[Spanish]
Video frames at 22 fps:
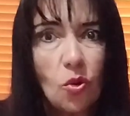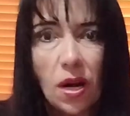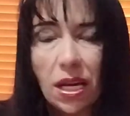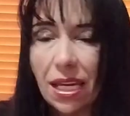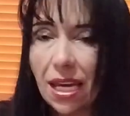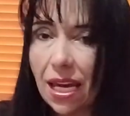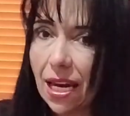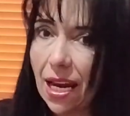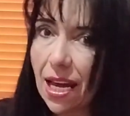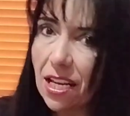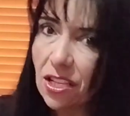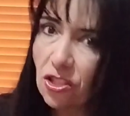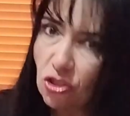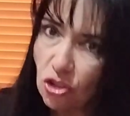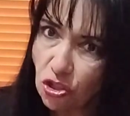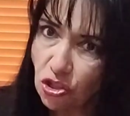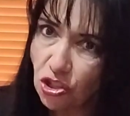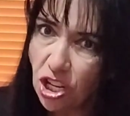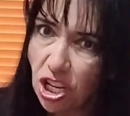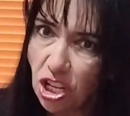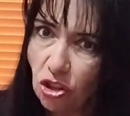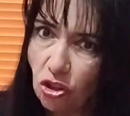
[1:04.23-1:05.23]
cualquiera de
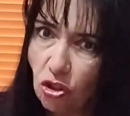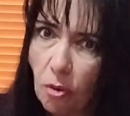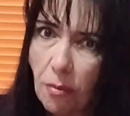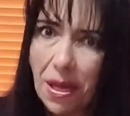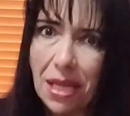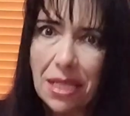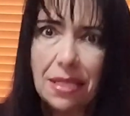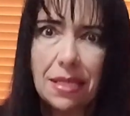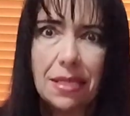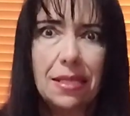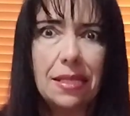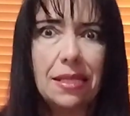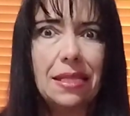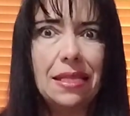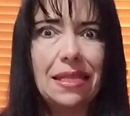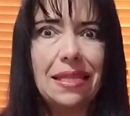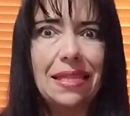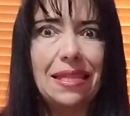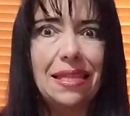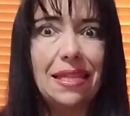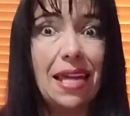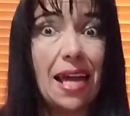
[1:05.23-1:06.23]
estos síntomas,
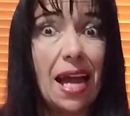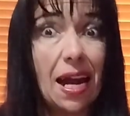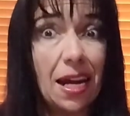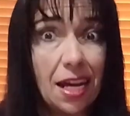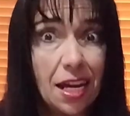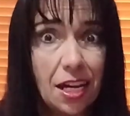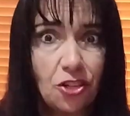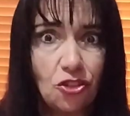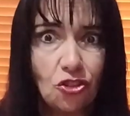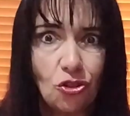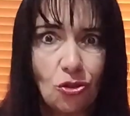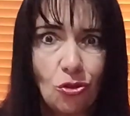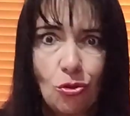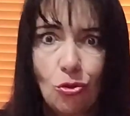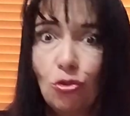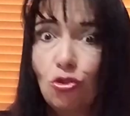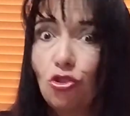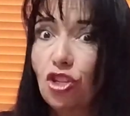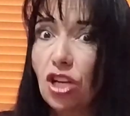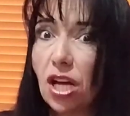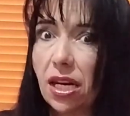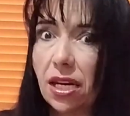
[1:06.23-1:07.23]
te han hecho
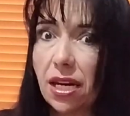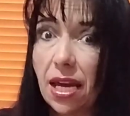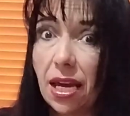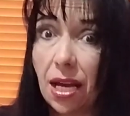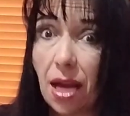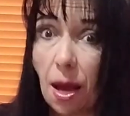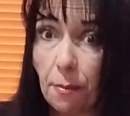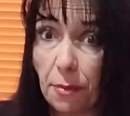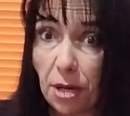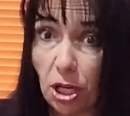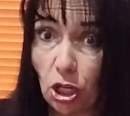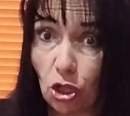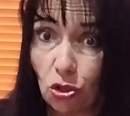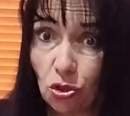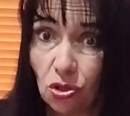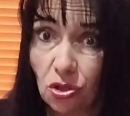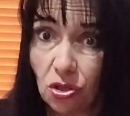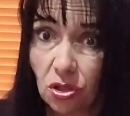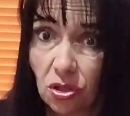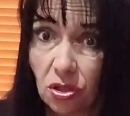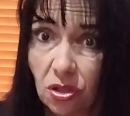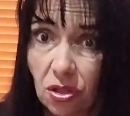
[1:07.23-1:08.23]
un cierre de
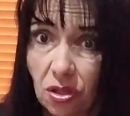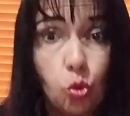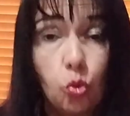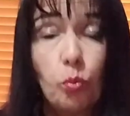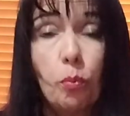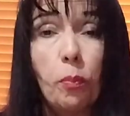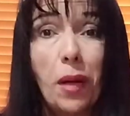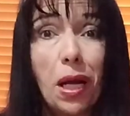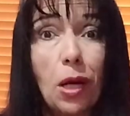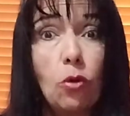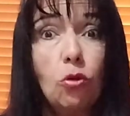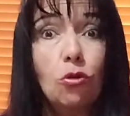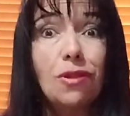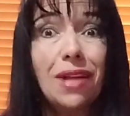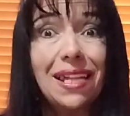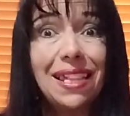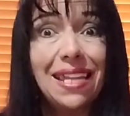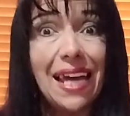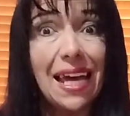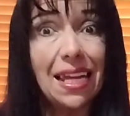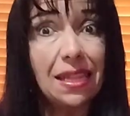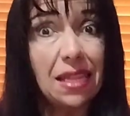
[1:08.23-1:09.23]
caminos.
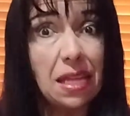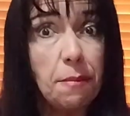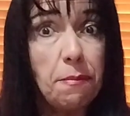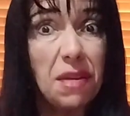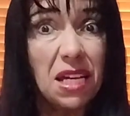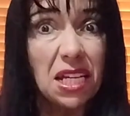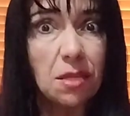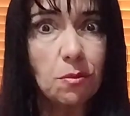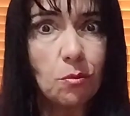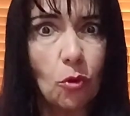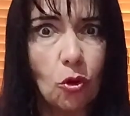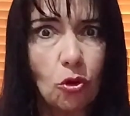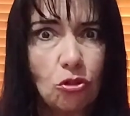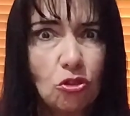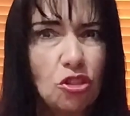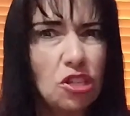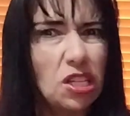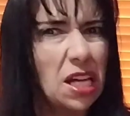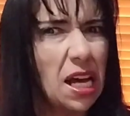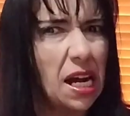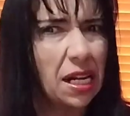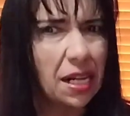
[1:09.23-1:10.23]
Pregúntate a ti mismo,
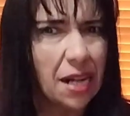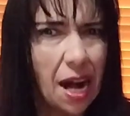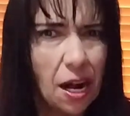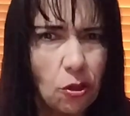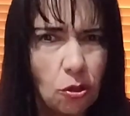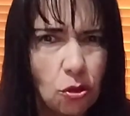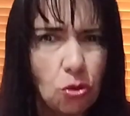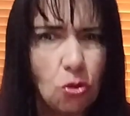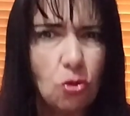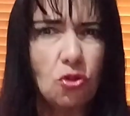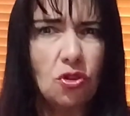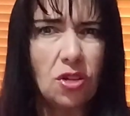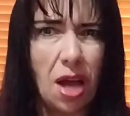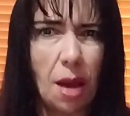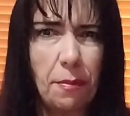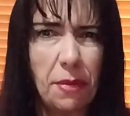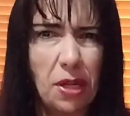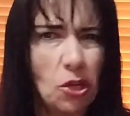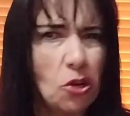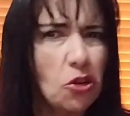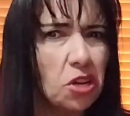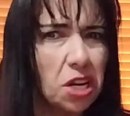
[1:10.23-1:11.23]
¿cerraron tus
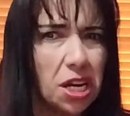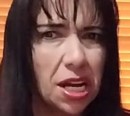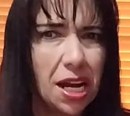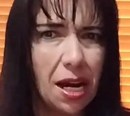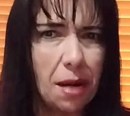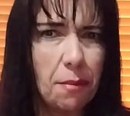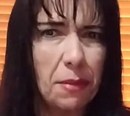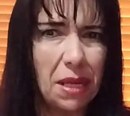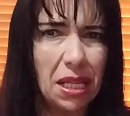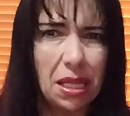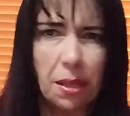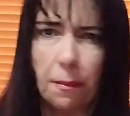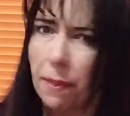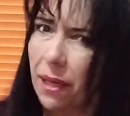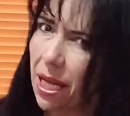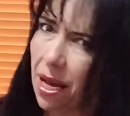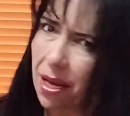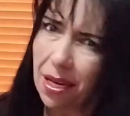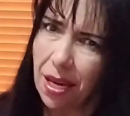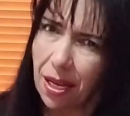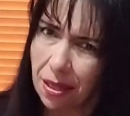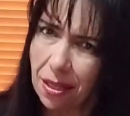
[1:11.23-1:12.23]
caminos realmente
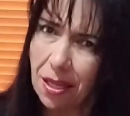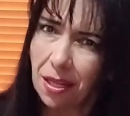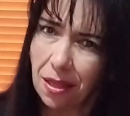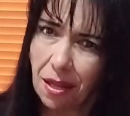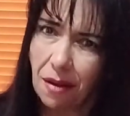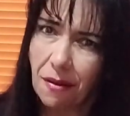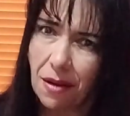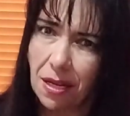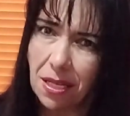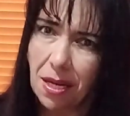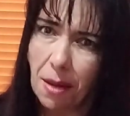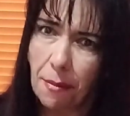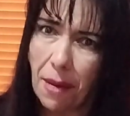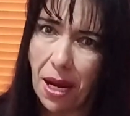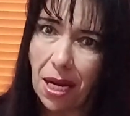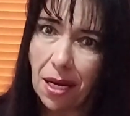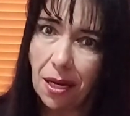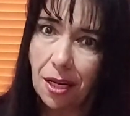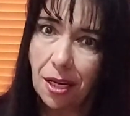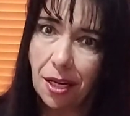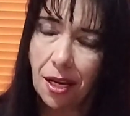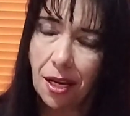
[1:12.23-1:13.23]
para que a ti te vaya mal?